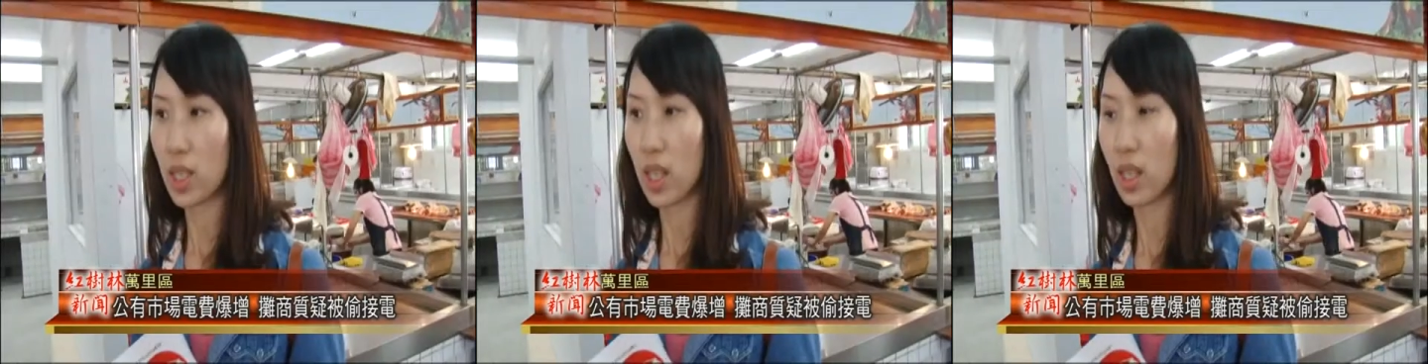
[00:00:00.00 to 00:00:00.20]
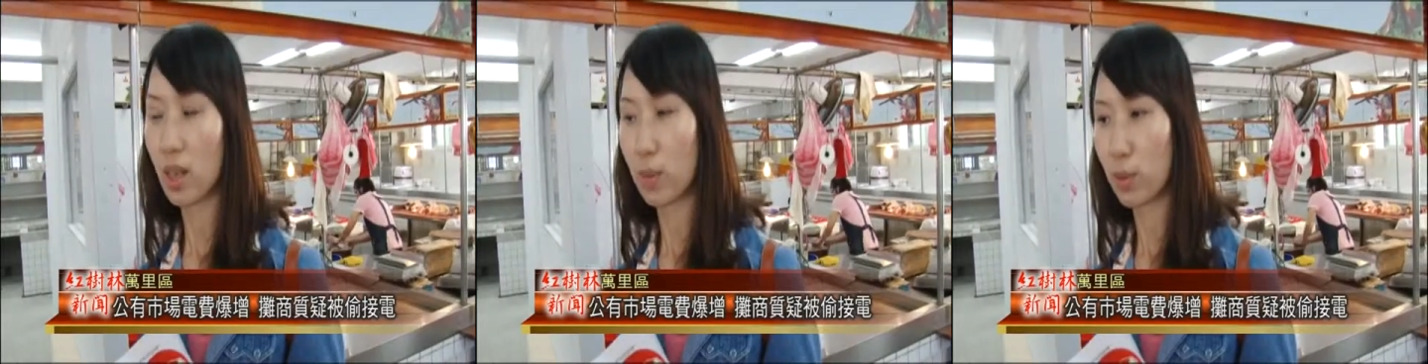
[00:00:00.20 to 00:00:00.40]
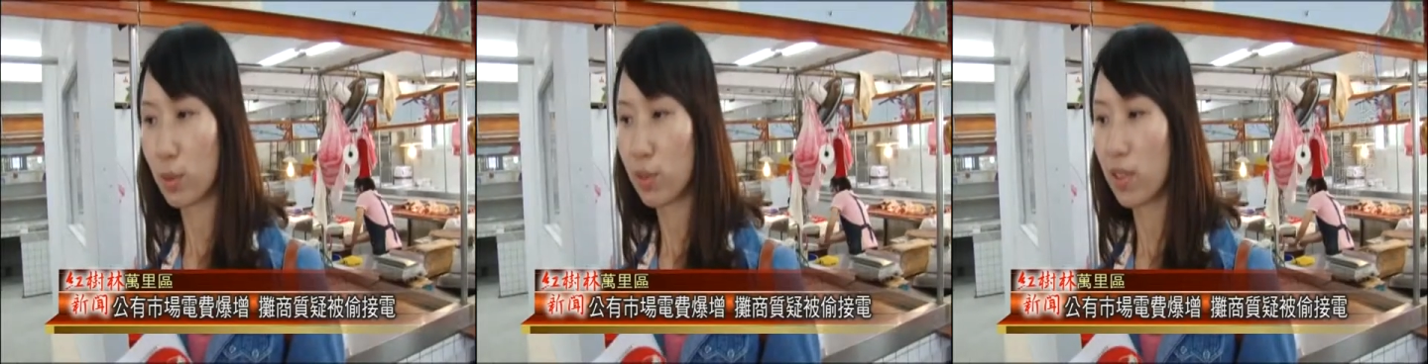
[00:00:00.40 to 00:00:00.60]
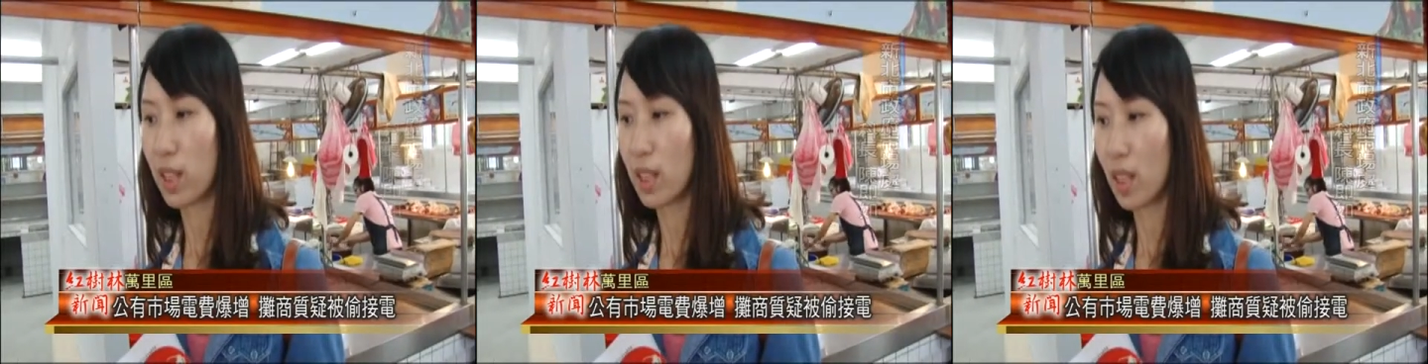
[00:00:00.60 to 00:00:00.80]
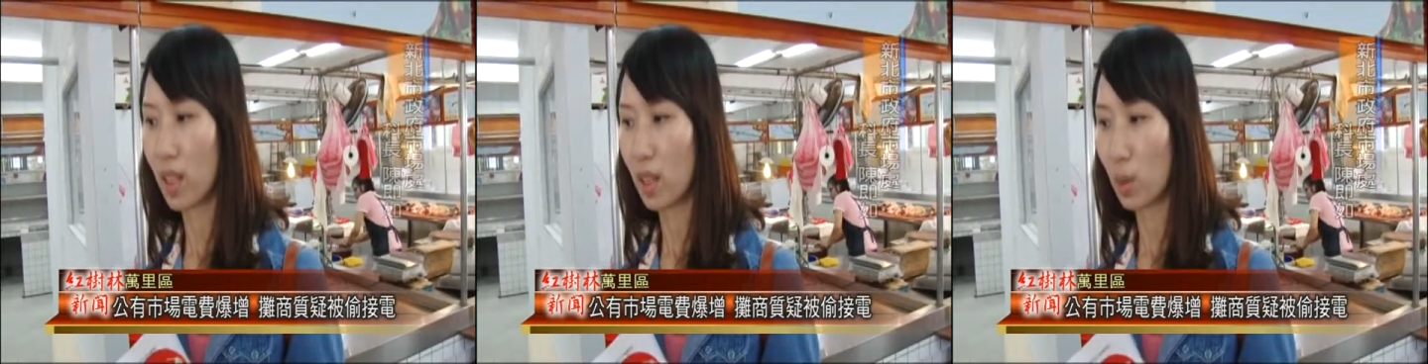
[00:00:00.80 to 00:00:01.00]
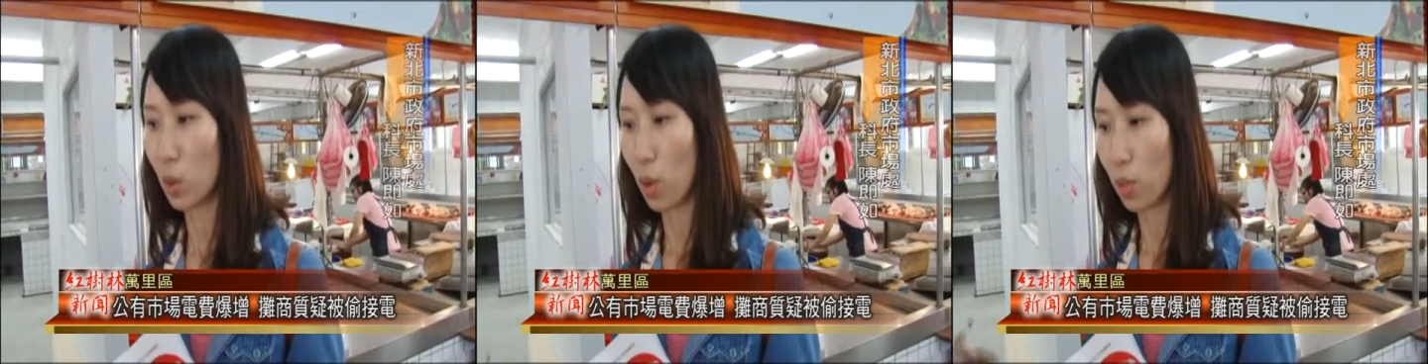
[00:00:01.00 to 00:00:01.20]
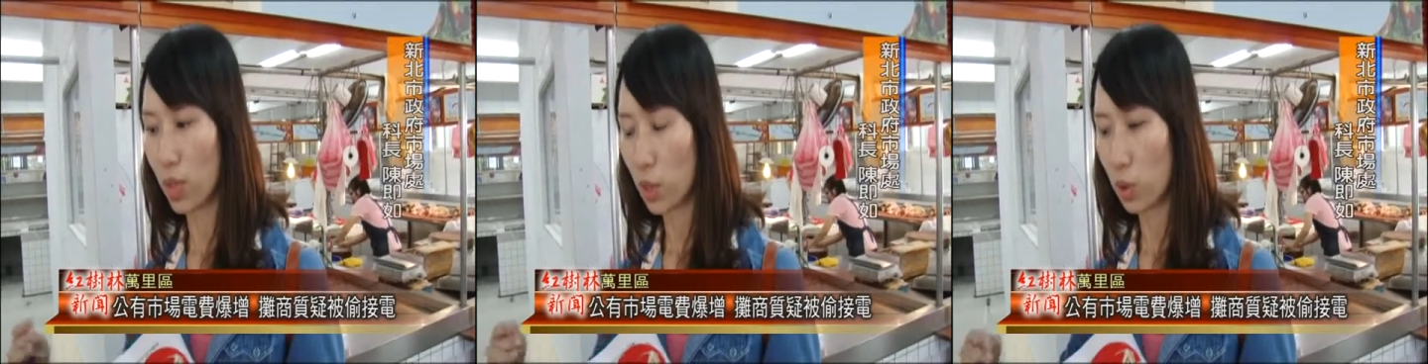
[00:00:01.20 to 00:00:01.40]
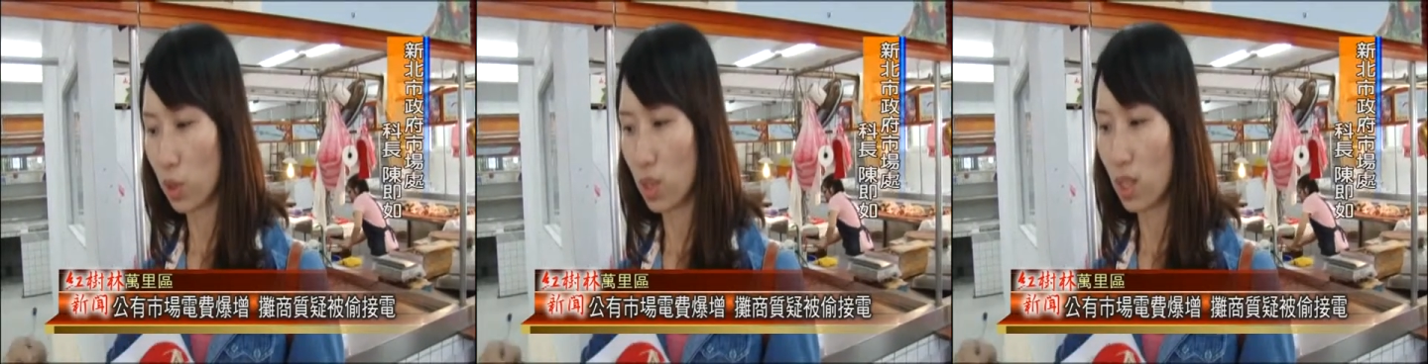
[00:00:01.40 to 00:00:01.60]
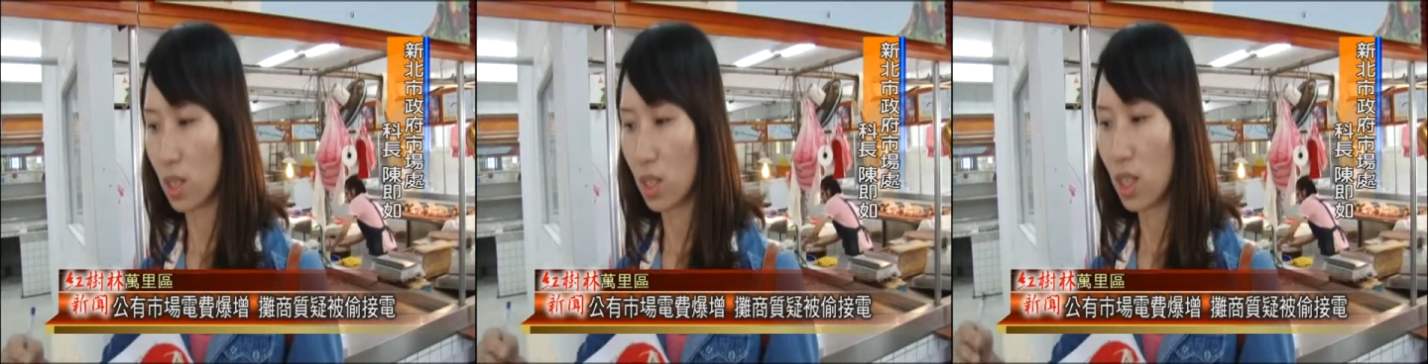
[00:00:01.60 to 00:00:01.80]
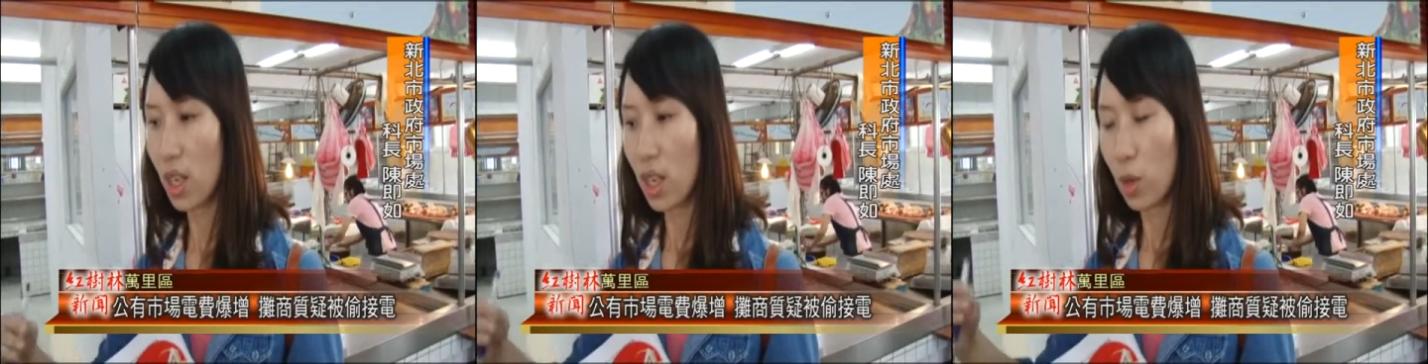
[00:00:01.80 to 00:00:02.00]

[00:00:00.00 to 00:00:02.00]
这个部分呢，我们就是